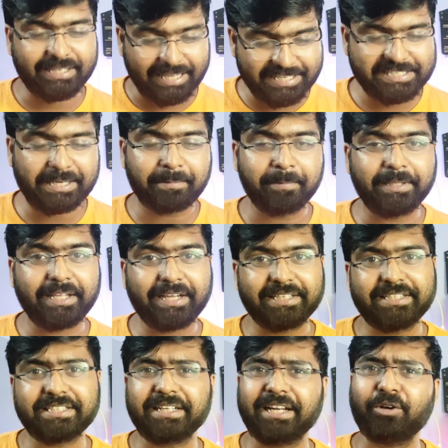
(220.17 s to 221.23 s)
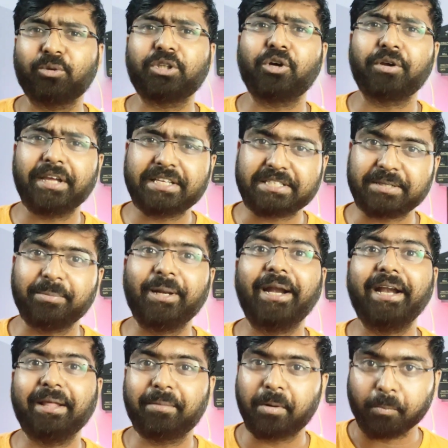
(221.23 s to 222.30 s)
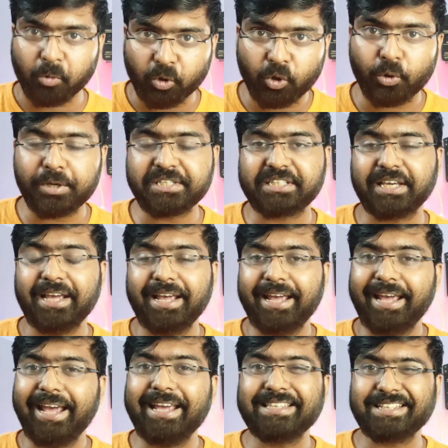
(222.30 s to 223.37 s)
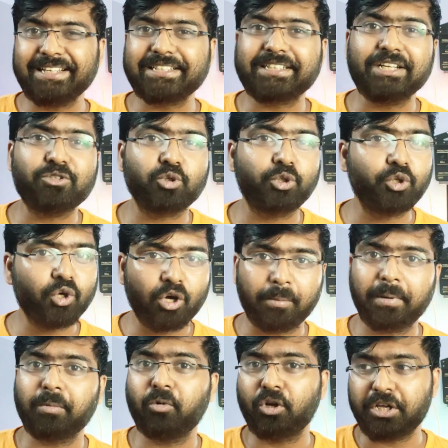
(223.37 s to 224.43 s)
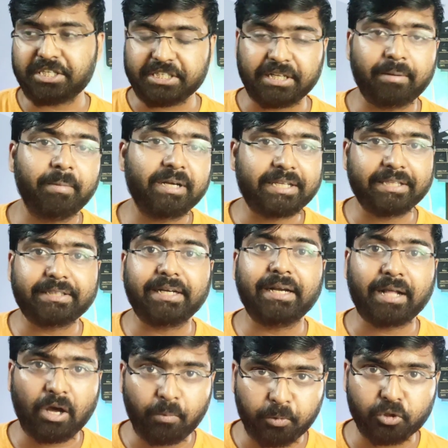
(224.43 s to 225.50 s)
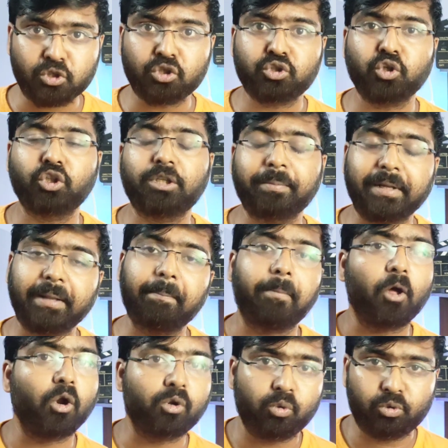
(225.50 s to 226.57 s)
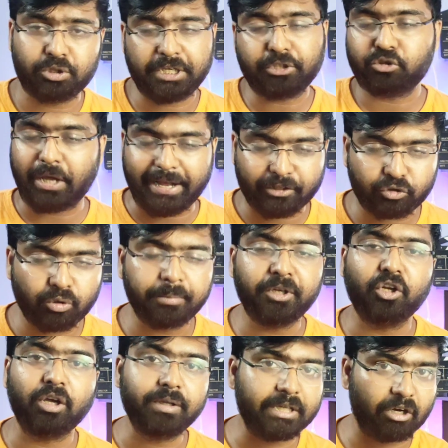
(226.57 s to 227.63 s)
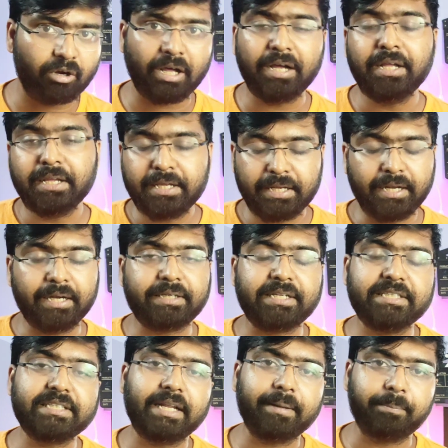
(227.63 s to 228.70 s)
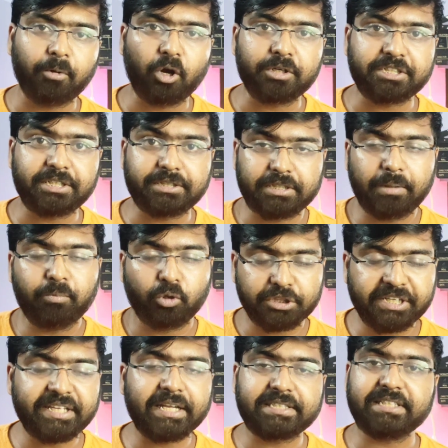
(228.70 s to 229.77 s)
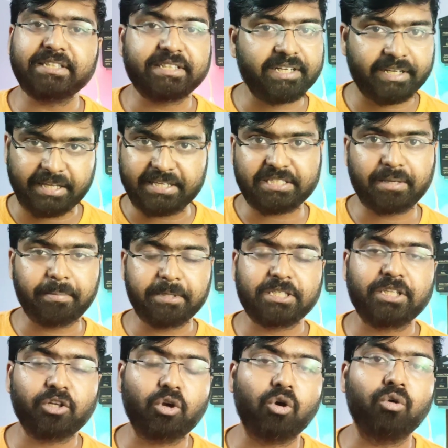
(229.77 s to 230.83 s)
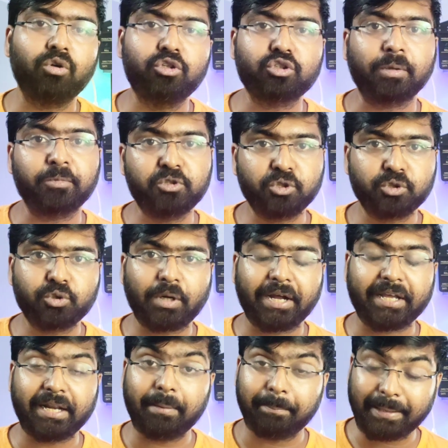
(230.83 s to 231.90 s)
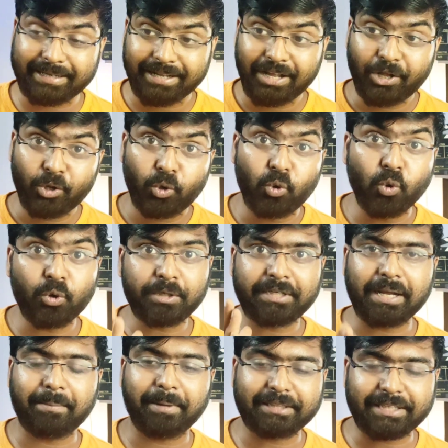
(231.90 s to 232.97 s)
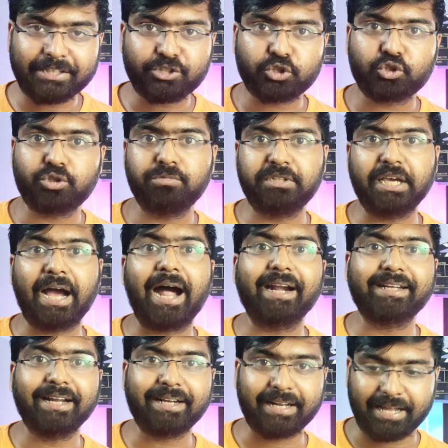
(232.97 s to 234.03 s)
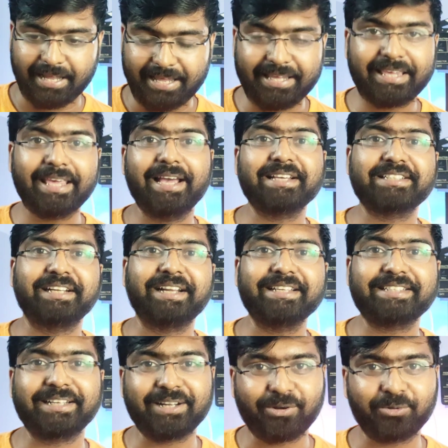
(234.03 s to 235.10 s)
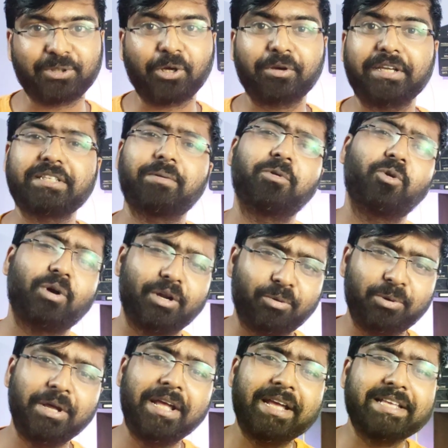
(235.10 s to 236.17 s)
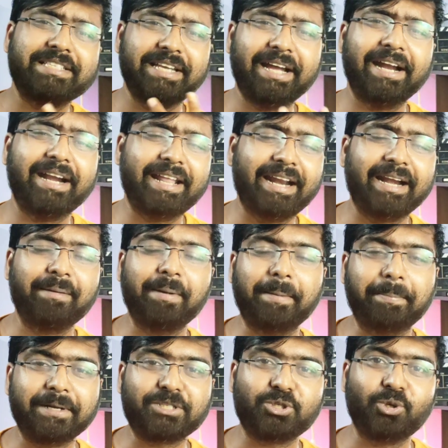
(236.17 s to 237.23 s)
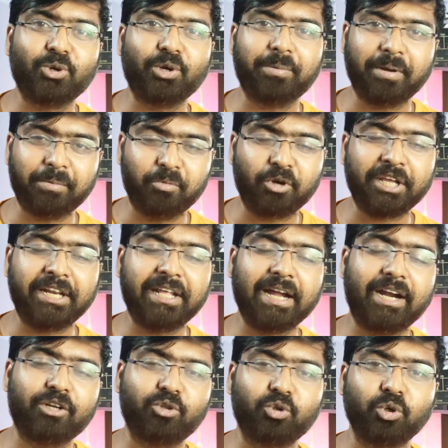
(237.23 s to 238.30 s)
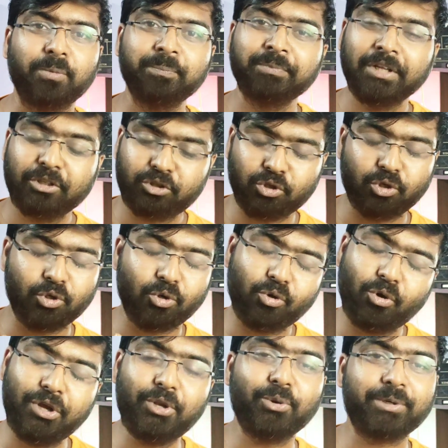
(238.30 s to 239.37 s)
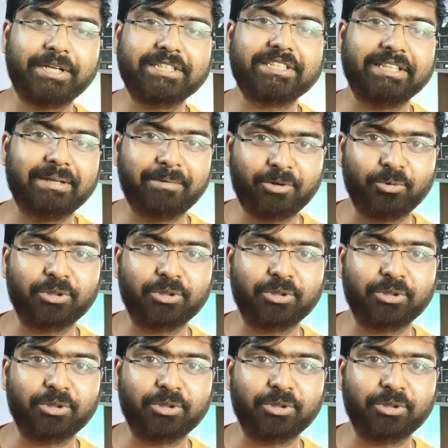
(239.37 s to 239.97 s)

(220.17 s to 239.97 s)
কেজিএফ এ দেখেছি সেটা কোথাও গিয়ে সিমিলারিটি আমার মনে হয়েছে এই জিনিসটা যদিও আমার মনে হয় সিনেমার ক্ষেত্রে নাও প্রযোজ্য হতে পারে প্লট অনুযায়ী তো একদমই নয় কেননা টিজারে প্লট ইটসেল বোঝা যাচ্ছে সেটা কেজিএফ এর সাথে কখনোই সামঞ্জস্য রাখে না বাট লুকটা বা তার যে হাঁটাটা এগিয়ে আসাটা সেটা কোথাও গিয়ে যেমন ওখানে সিগারেটের একটা ব্যাপার ছিল ওইভাবে মুখে নিয়ে হাঁটতো তো ওই লুকটার সাথে আমার